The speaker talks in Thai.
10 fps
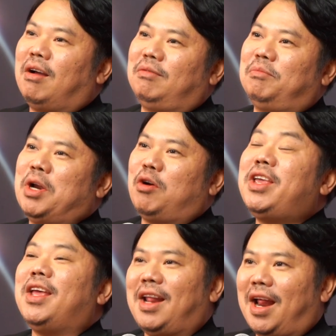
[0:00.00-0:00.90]
อ่ะมันก็
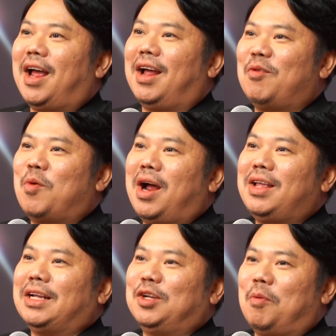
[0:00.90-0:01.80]
คิดเลยฮะว่า
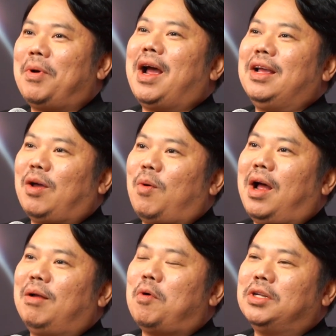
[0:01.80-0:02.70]
อยากจะลบใครแต่
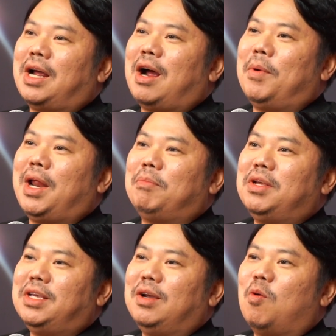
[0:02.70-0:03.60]
ว่าพอจะเอาไปทำจ
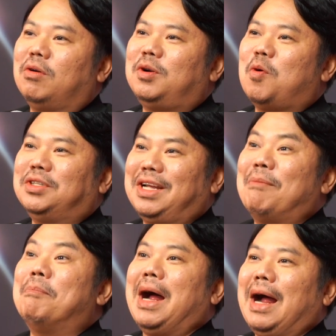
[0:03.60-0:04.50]
ริงๆคงคงจะ
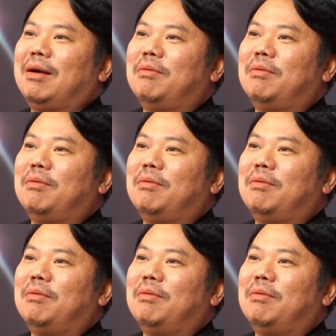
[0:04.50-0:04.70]
ลำบาก